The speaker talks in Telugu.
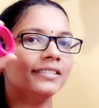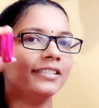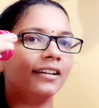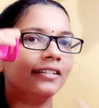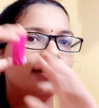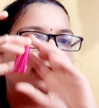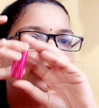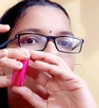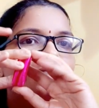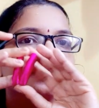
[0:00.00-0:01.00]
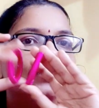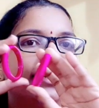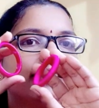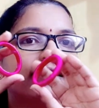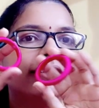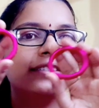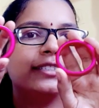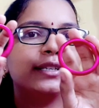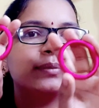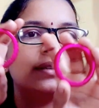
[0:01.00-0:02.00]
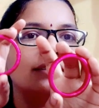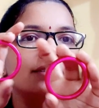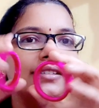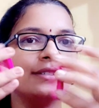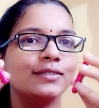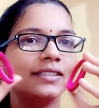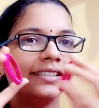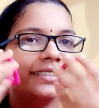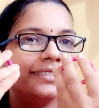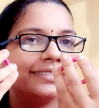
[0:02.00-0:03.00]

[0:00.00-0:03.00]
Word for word: చాలా క్యూట్గా ఉంటాయి కదా చిన్నపిల్లలు అయితే చూడండి